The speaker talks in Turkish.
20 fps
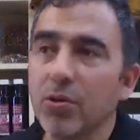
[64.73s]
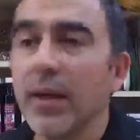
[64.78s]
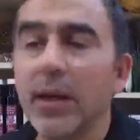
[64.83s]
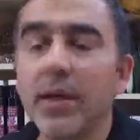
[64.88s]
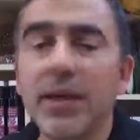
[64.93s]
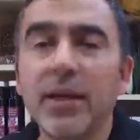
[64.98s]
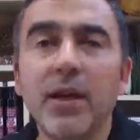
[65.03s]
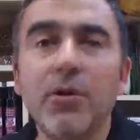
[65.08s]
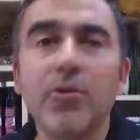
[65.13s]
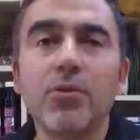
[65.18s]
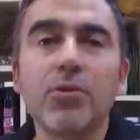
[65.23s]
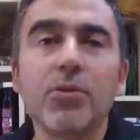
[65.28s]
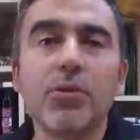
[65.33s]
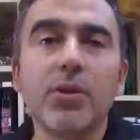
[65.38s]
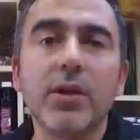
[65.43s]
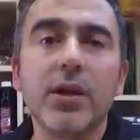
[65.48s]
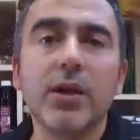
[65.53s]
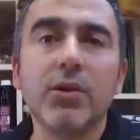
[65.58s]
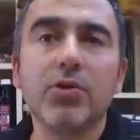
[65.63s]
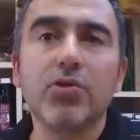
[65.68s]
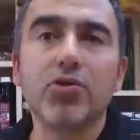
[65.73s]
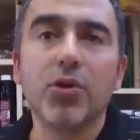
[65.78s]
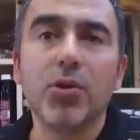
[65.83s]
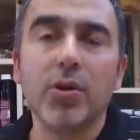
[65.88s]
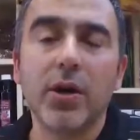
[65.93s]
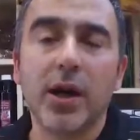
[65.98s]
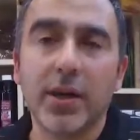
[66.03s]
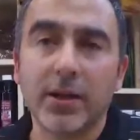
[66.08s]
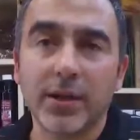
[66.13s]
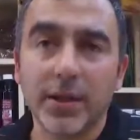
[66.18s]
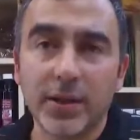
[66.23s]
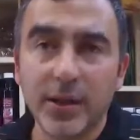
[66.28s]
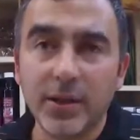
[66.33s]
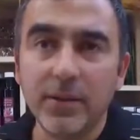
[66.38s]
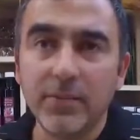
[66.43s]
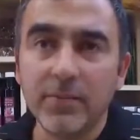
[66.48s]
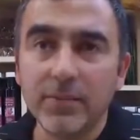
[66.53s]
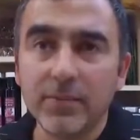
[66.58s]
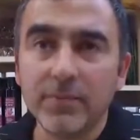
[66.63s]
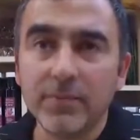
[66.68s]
İthal ürünler çok arttı.